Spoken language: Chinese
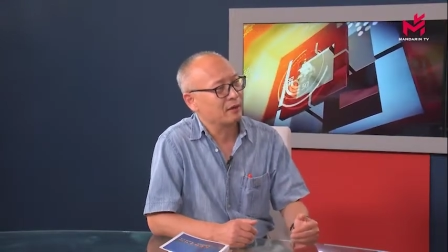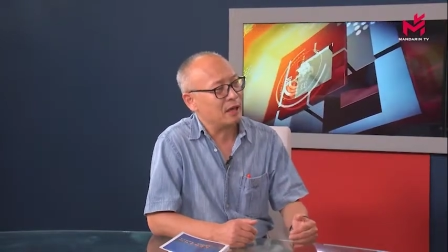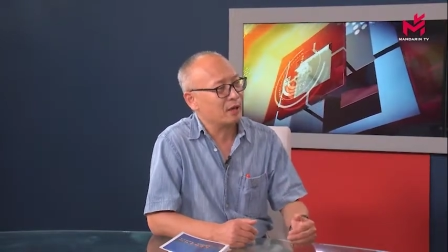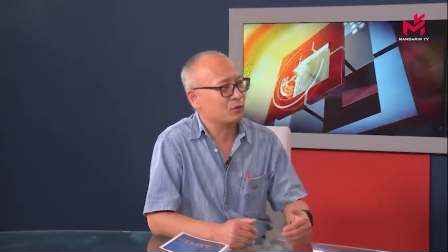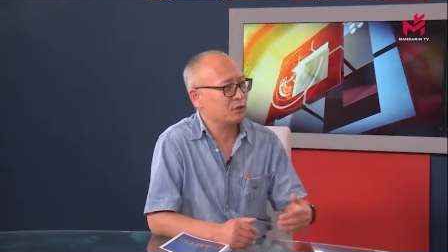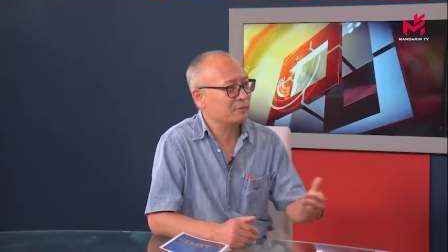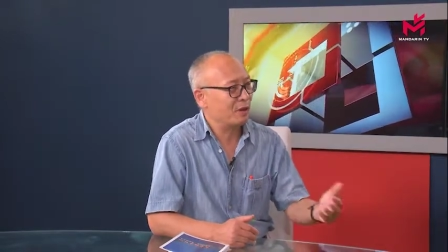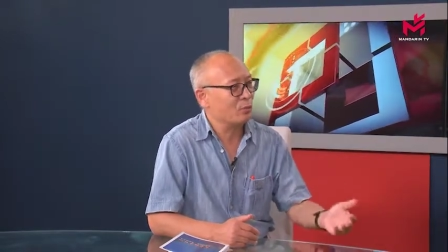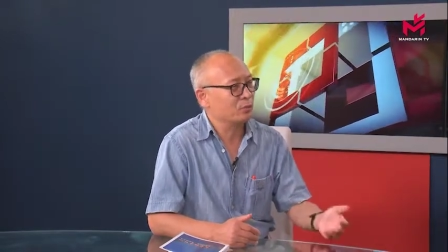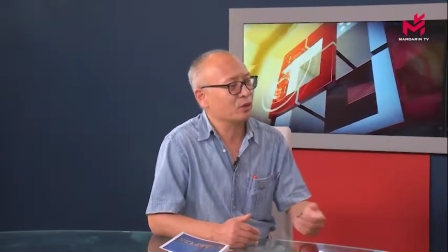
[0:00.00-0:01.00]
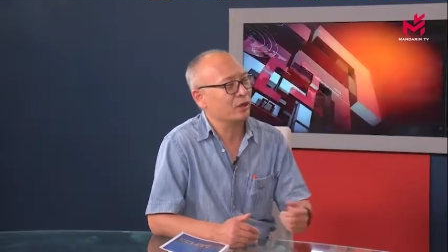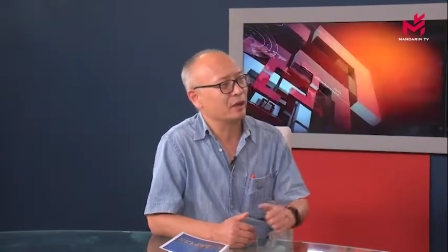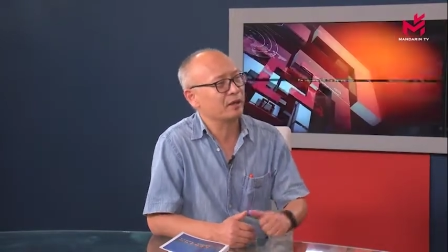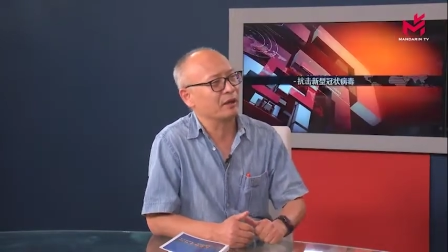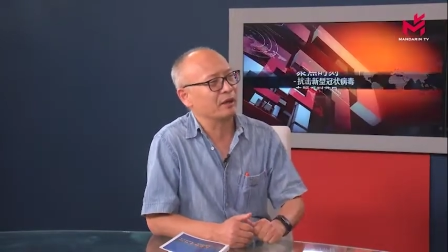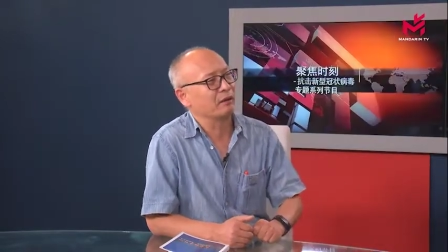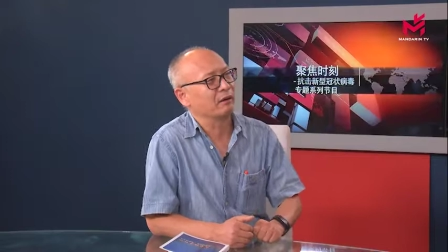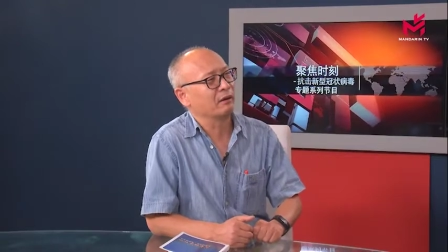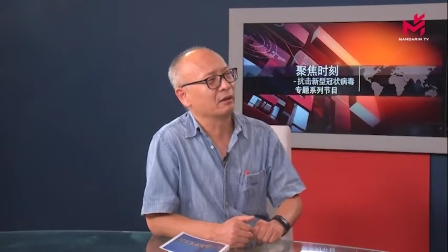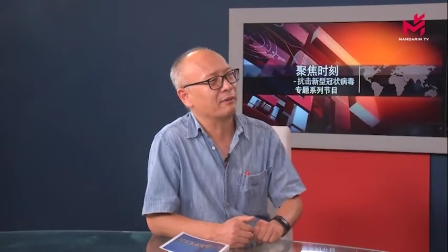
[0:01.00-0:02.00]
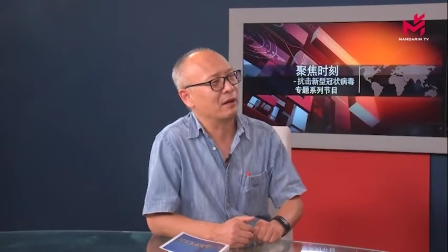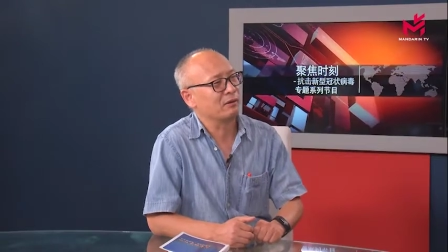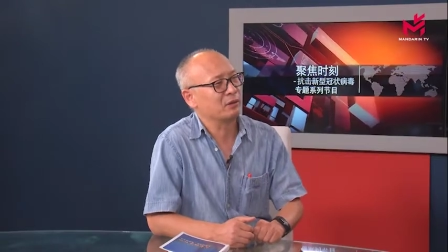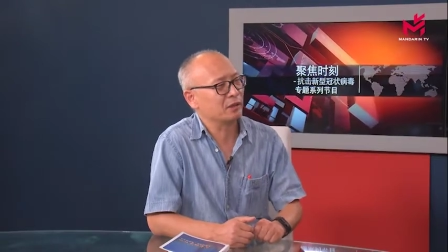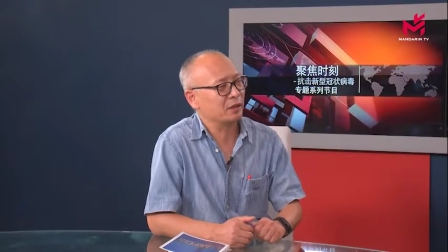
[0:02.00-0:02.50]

来了以后呢，一般我们都合个影，对吧？